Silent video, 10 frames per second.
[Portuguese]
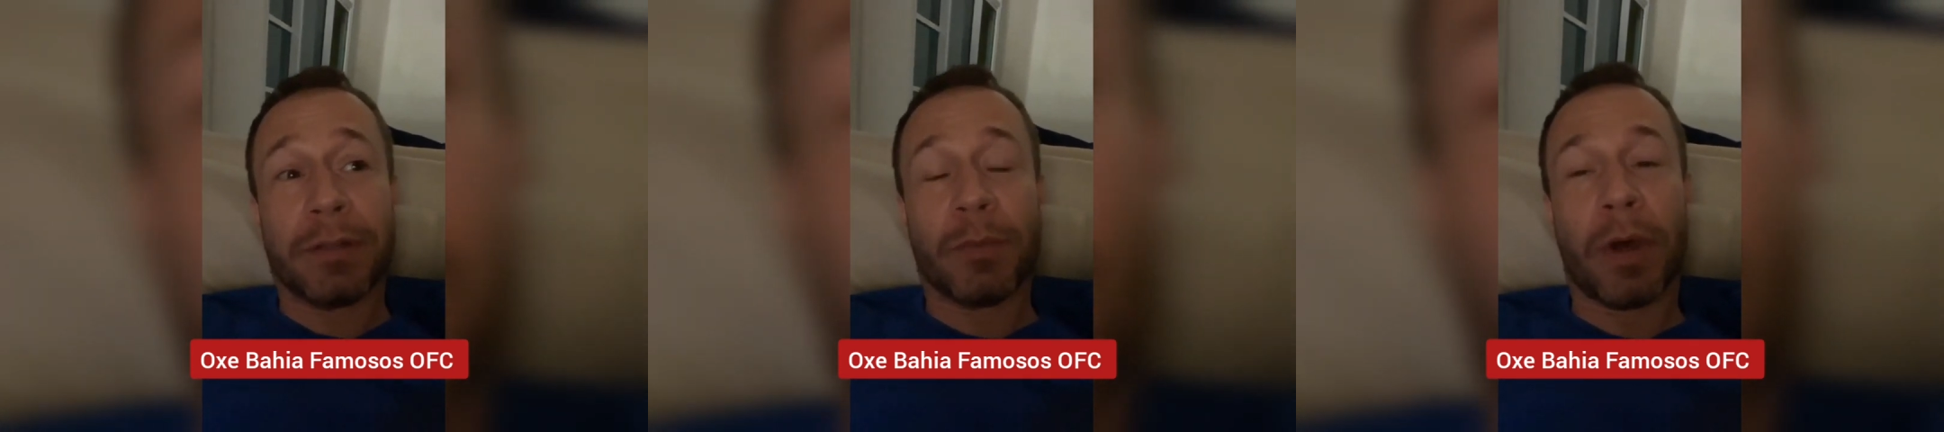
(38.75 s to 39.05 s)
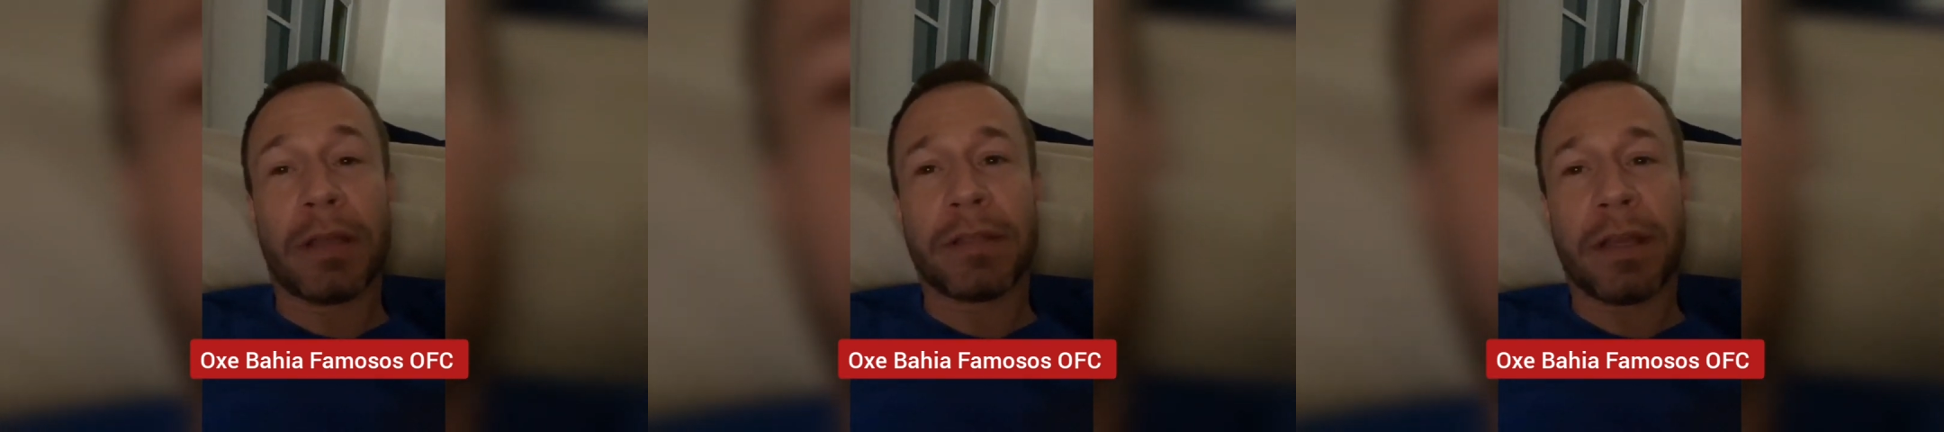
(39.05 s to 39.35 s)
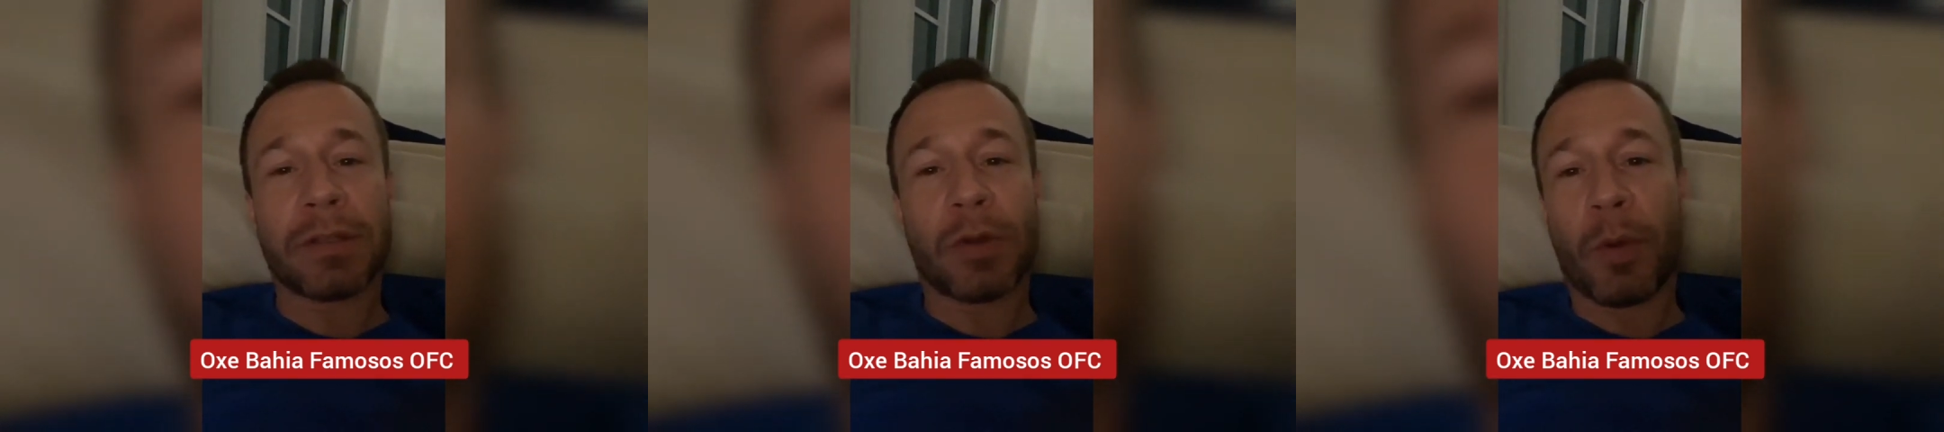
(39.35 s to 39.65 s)
Mas
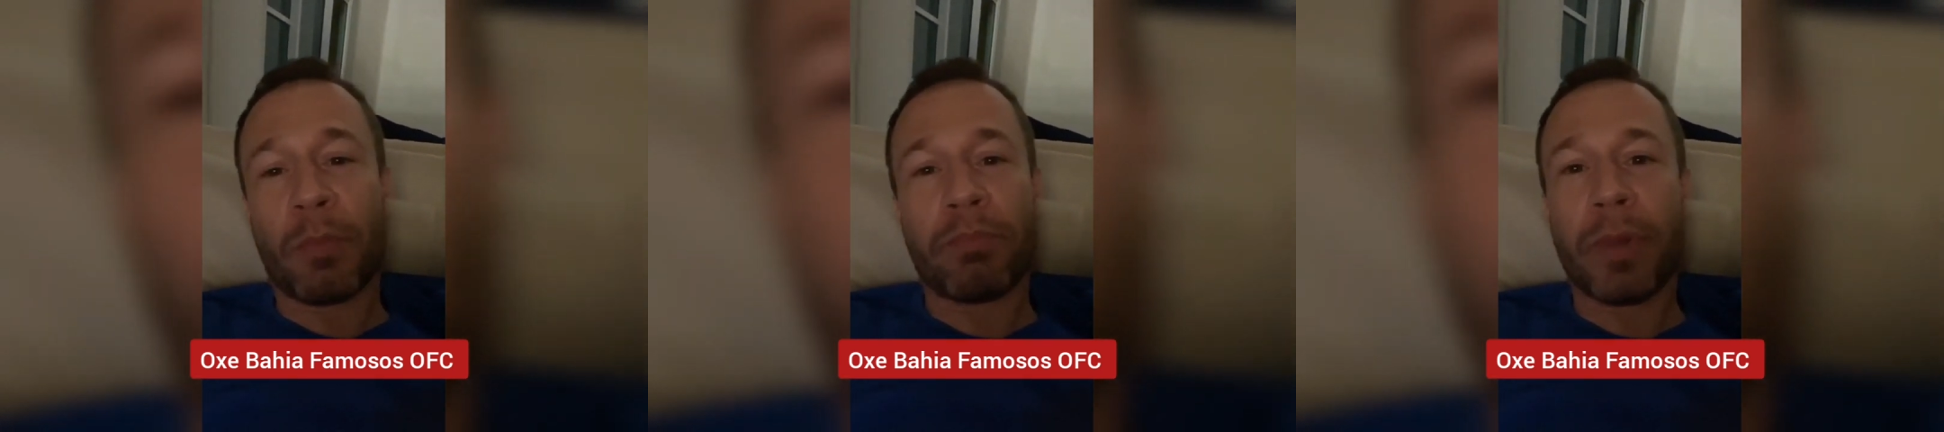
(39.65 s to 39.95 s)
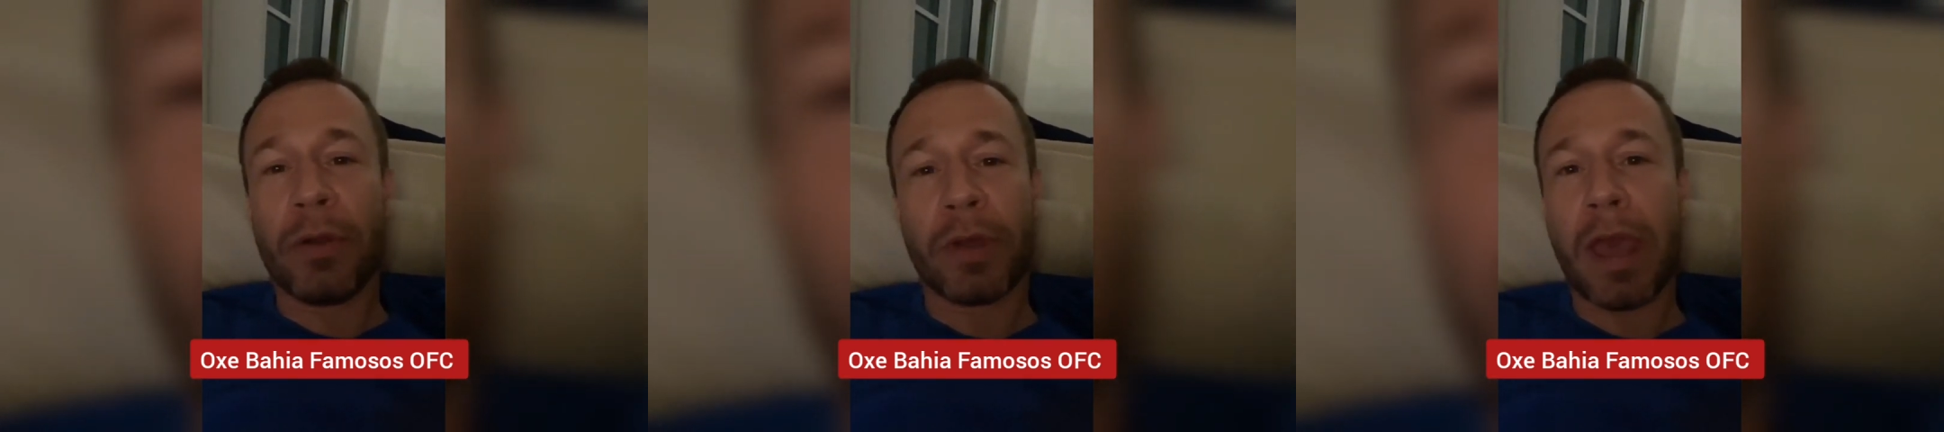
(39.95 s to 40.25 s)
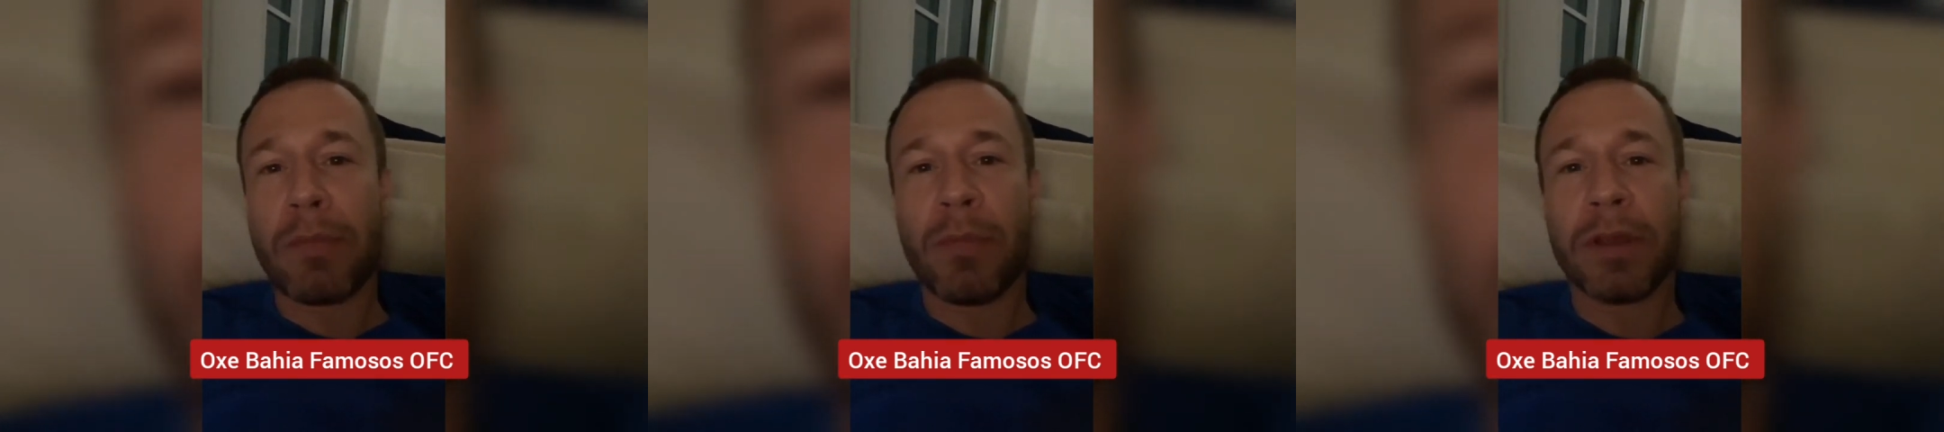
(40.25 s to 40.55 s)
é só pelo
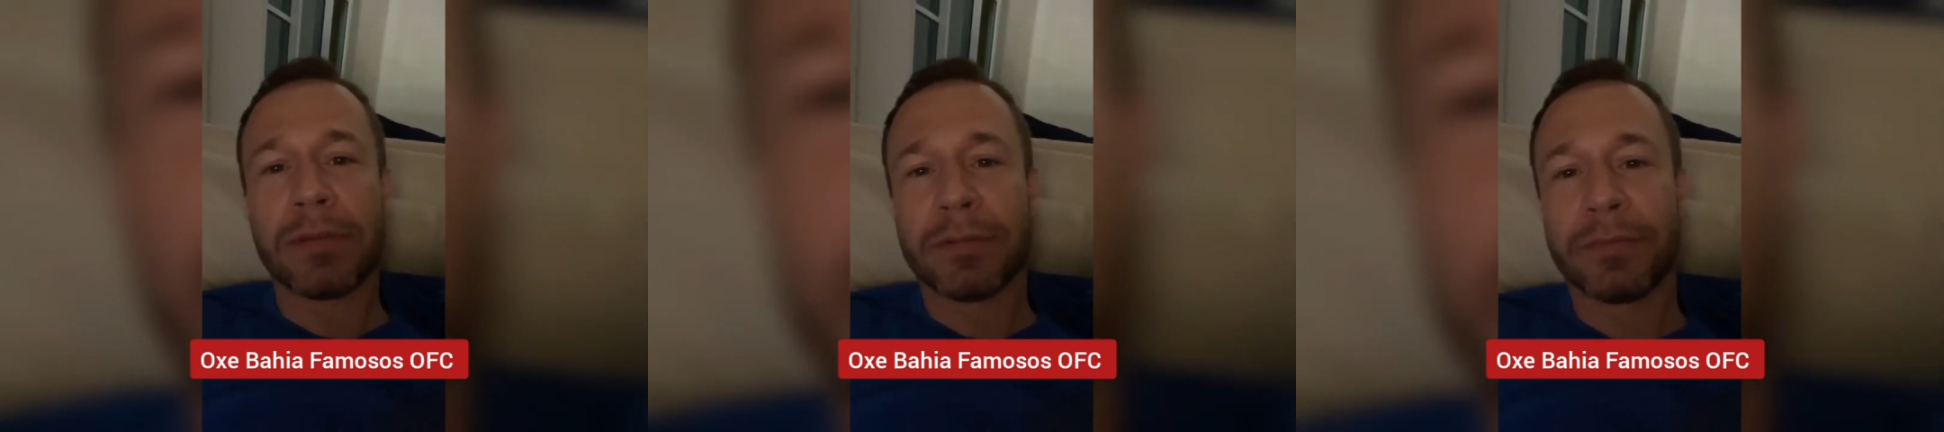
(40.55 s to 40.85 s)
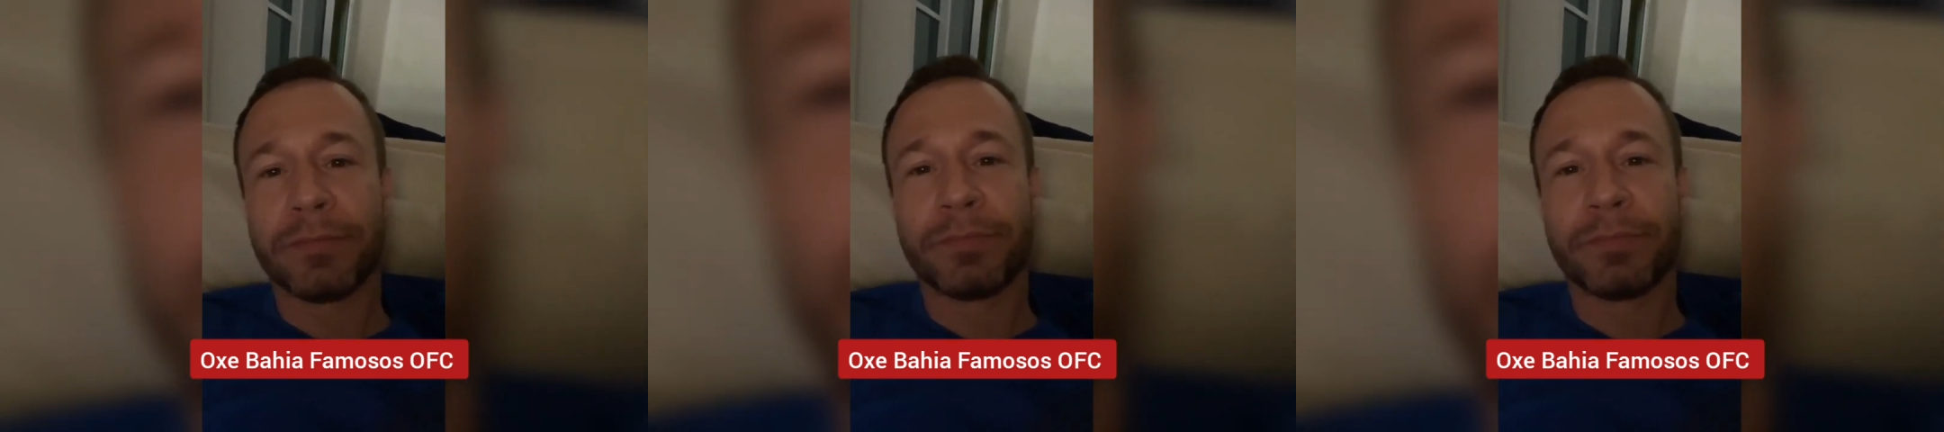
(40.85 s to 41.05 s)
game mesmo,